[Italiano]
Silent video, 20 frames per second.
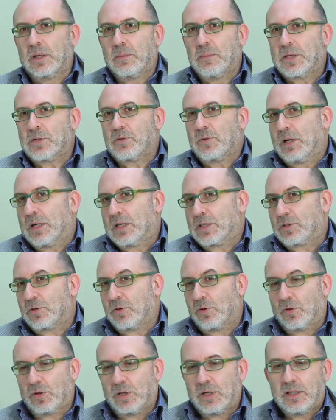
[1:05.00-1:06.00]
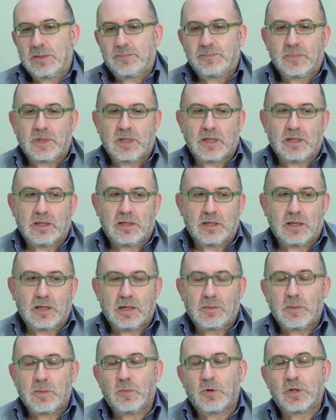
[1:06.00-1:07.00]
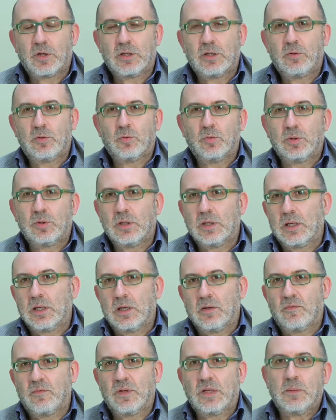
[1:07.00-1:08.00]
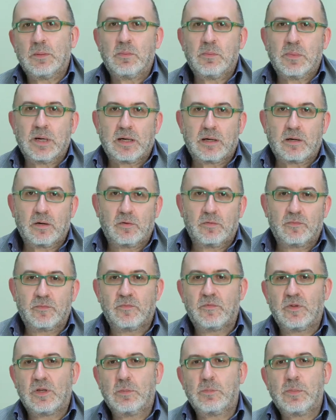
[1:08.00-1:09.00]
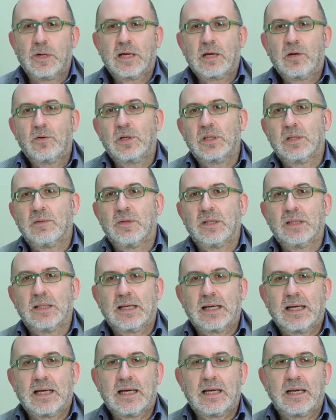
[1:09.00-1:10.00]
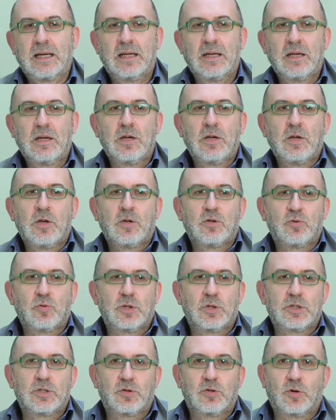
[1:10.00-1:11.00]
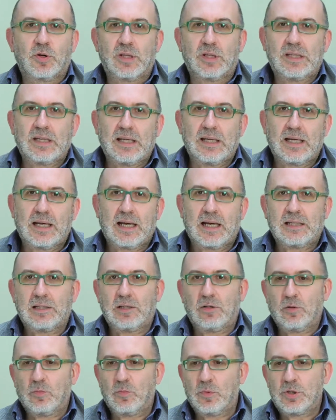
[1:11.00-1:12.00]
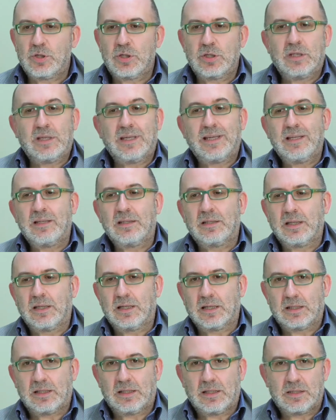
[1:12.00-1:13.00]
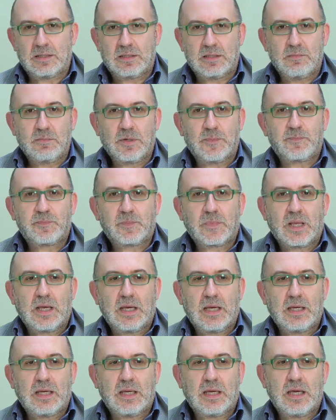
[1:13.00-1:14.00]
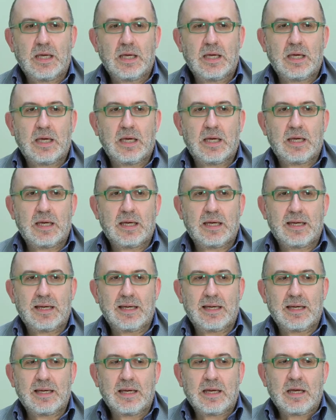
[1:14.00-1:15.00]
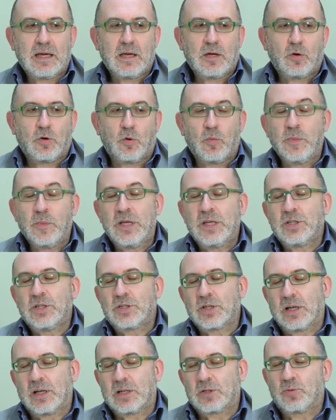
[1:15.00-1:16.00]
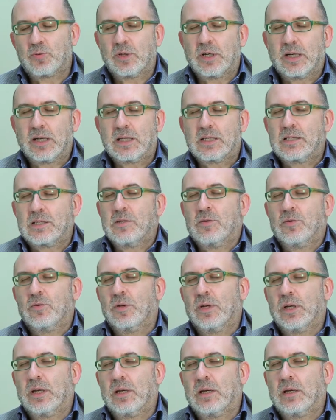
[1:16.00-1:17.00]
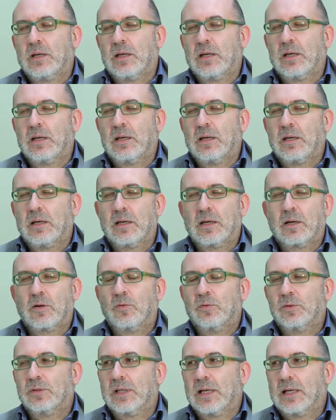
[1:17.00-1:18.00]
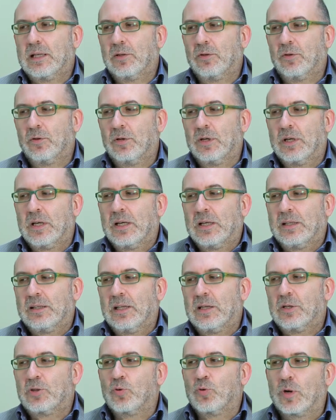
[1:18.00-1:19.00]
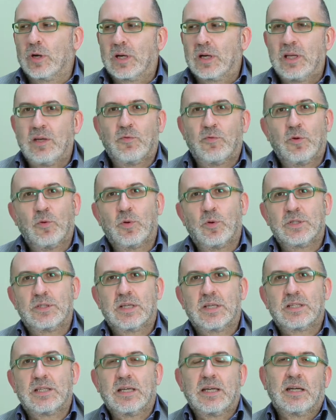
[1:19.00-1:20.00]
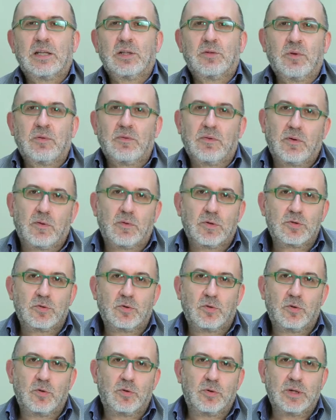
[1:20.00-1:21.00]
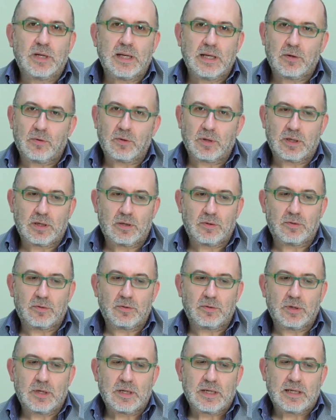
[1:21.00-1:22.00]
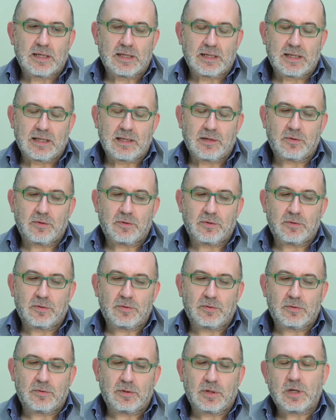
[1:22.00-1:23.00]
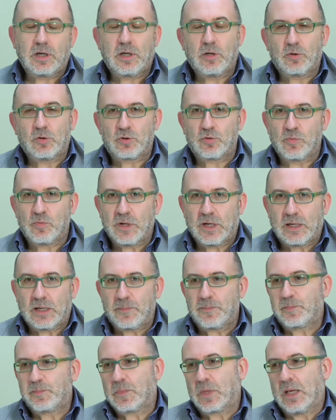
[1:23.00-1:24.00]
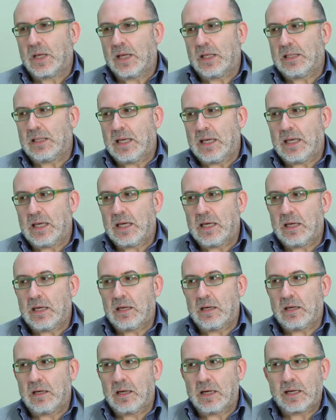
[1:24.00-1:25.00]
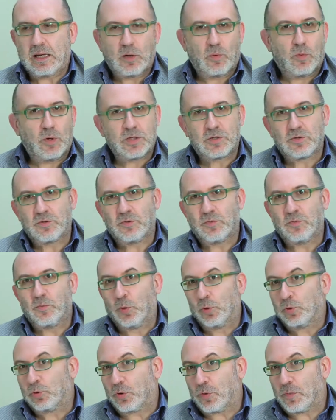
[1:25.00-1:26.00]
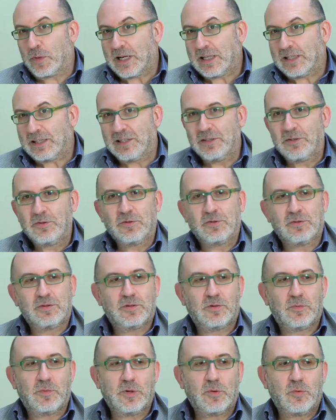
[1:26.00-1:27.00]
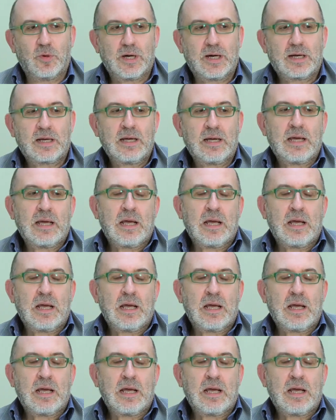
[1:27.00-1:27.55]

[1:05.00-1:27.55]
rimasto nella storia e nella memoria di tutti, che è Philip Marlowe. Philip Marlowe che deve indagare su una storia di ricatti e di omicidi intricatissima e che eh, comincia la sua narrazione eh, raccontando del suo arrivo in questa sera dove vive questo colonnello che lo, che lo, che lo assumerà ed è anche questo molto romantico come noir,